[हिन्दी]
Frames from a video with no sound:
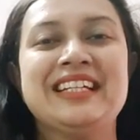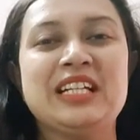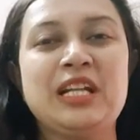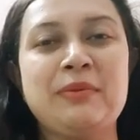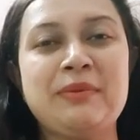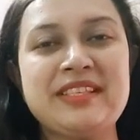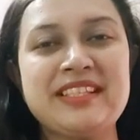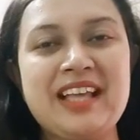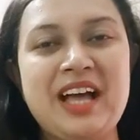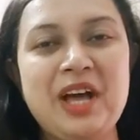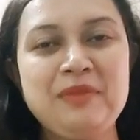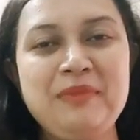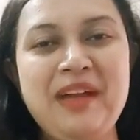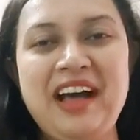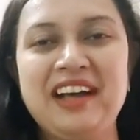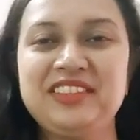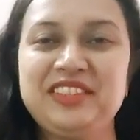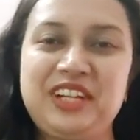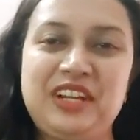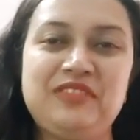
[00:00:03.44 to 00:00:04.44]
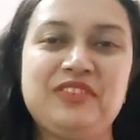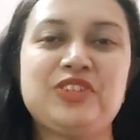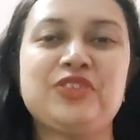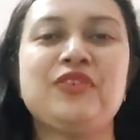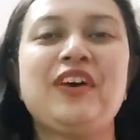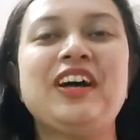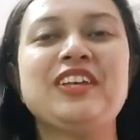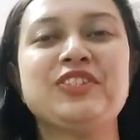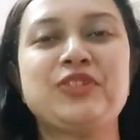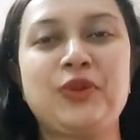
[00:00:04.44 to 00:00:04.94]
नमस्कार मैं आत्री
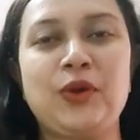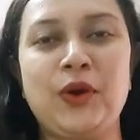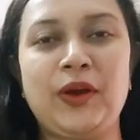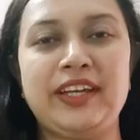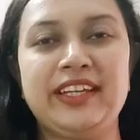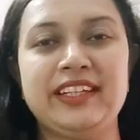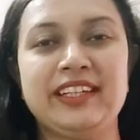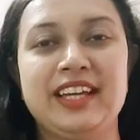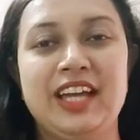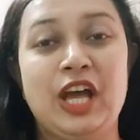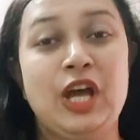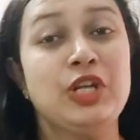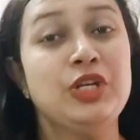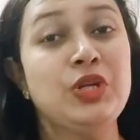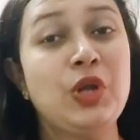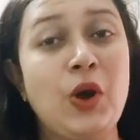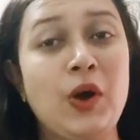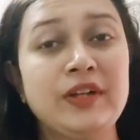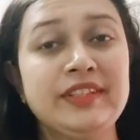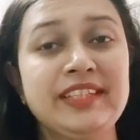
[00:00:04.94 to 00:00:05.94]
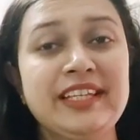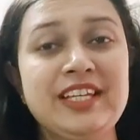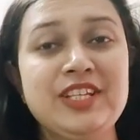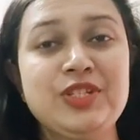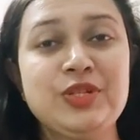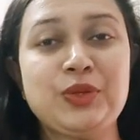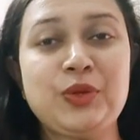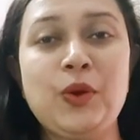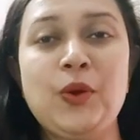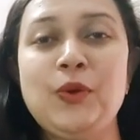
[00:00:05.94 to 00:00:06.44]
विश्वास रॉय नॉर्थ
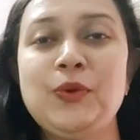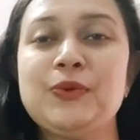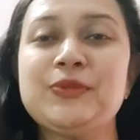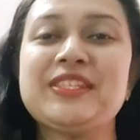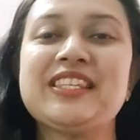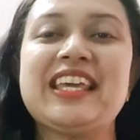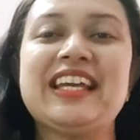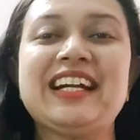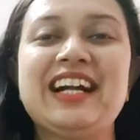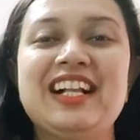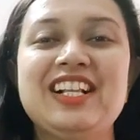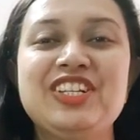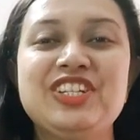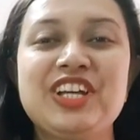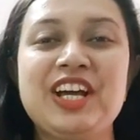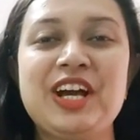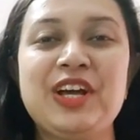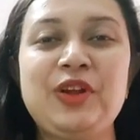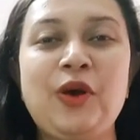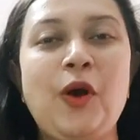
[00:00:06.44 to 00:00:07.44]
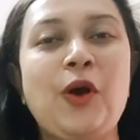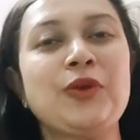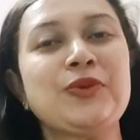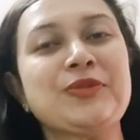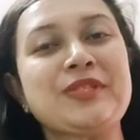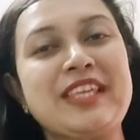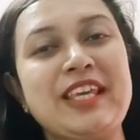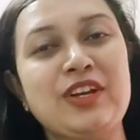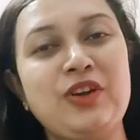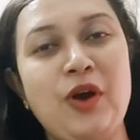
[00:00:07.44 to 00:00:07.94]
ईस्ट को उसकी कल्चर और
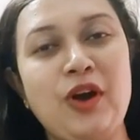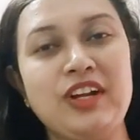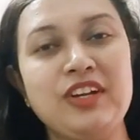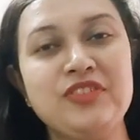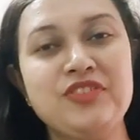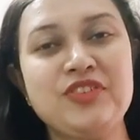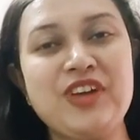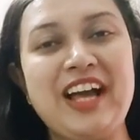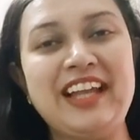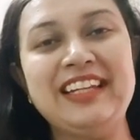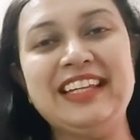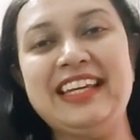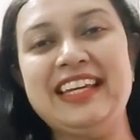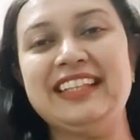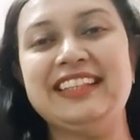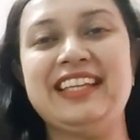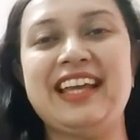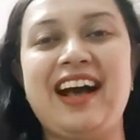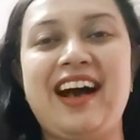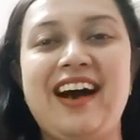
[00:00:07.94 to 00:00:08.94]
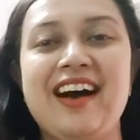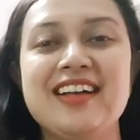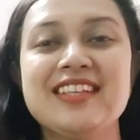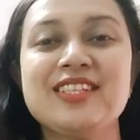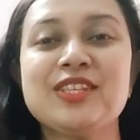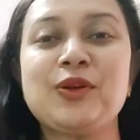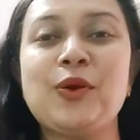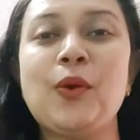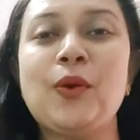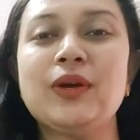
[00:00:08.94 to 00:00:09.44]
उसकी गौरवशाली
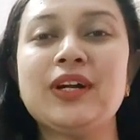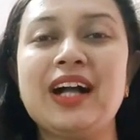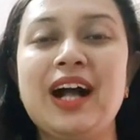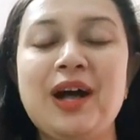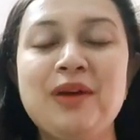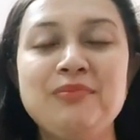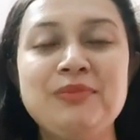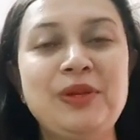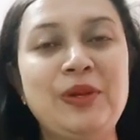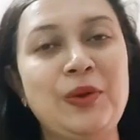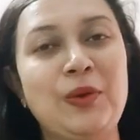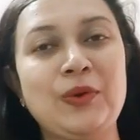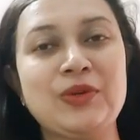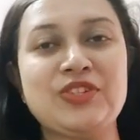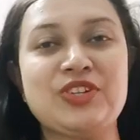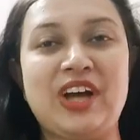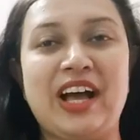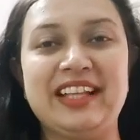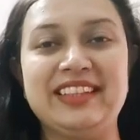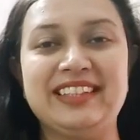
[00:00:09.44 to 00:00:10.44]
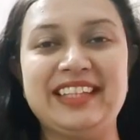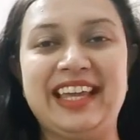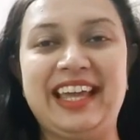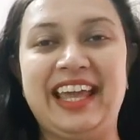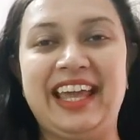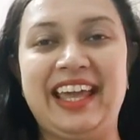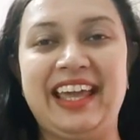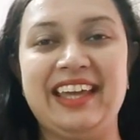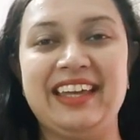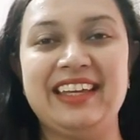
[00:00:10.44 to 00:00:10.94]
इतिहास को कम लोग जानते
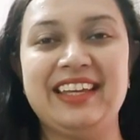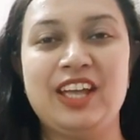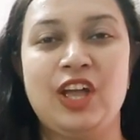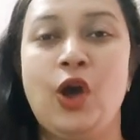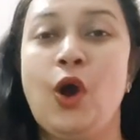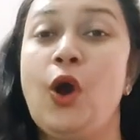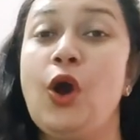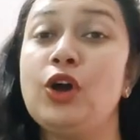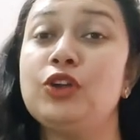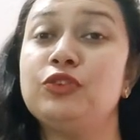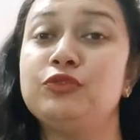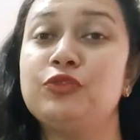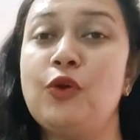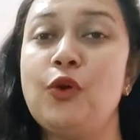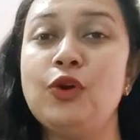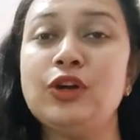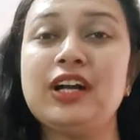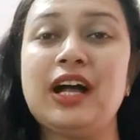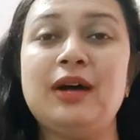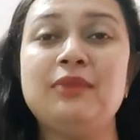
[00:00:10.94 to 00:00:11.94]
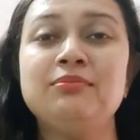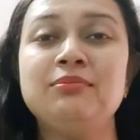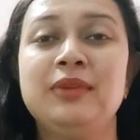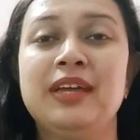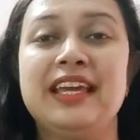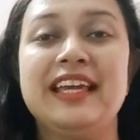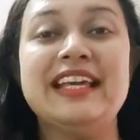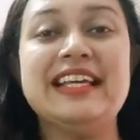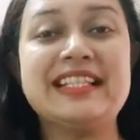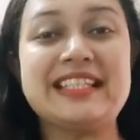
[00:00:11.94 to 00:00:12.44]
हैं और वो कम
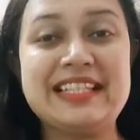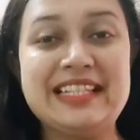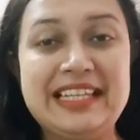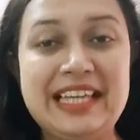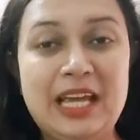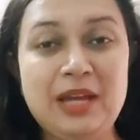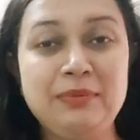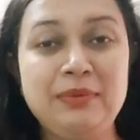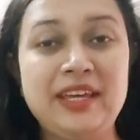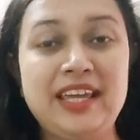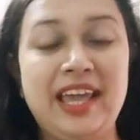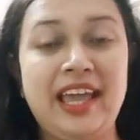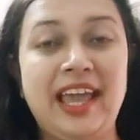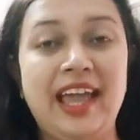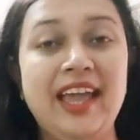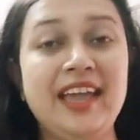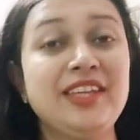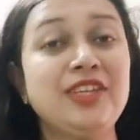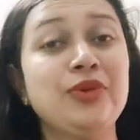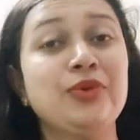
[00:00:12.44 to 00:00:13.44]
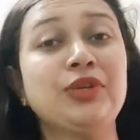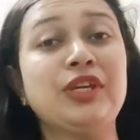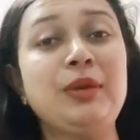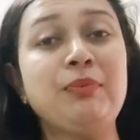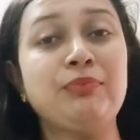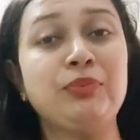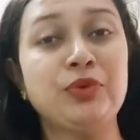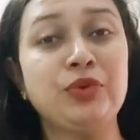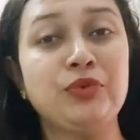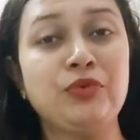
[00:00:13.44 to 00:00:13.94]
इसलिए भी हैं क्योंकि
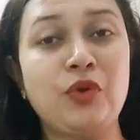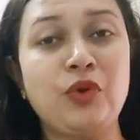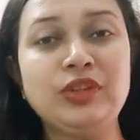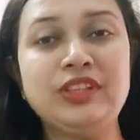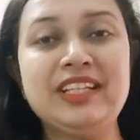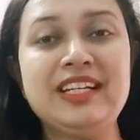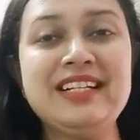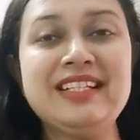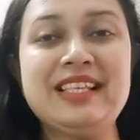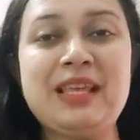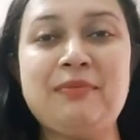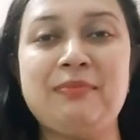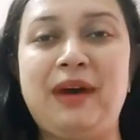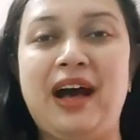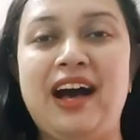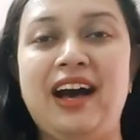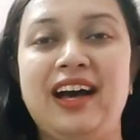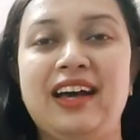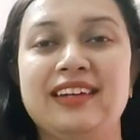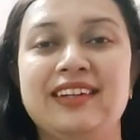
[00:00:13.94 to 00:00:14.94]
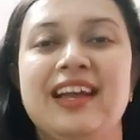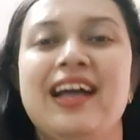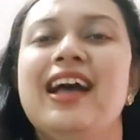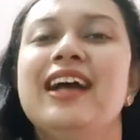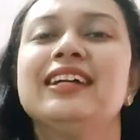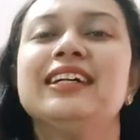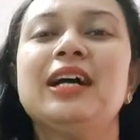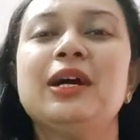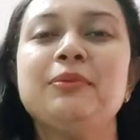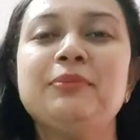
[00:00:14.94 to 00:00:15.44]
पूर्वोत्तर से बाहर
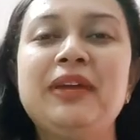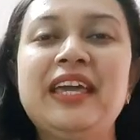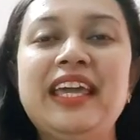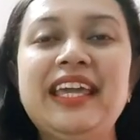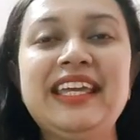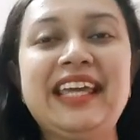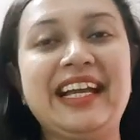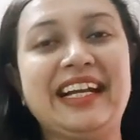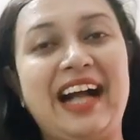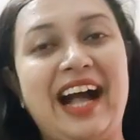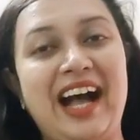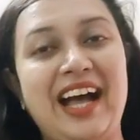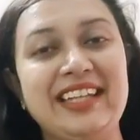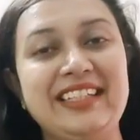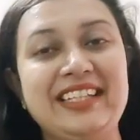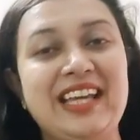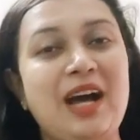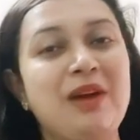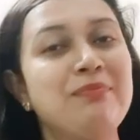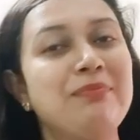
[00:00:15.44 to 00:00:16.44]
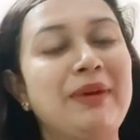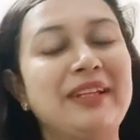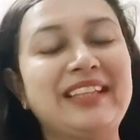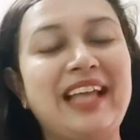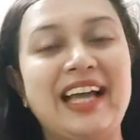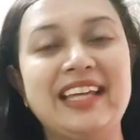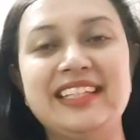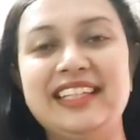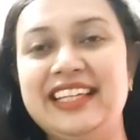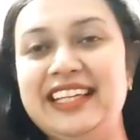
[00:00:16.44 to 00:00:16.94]
कभी ये कहानियां
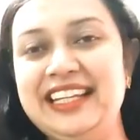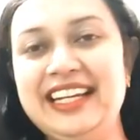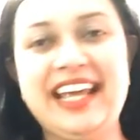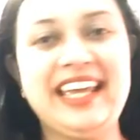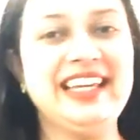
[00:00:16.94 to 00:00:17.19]
बताई ही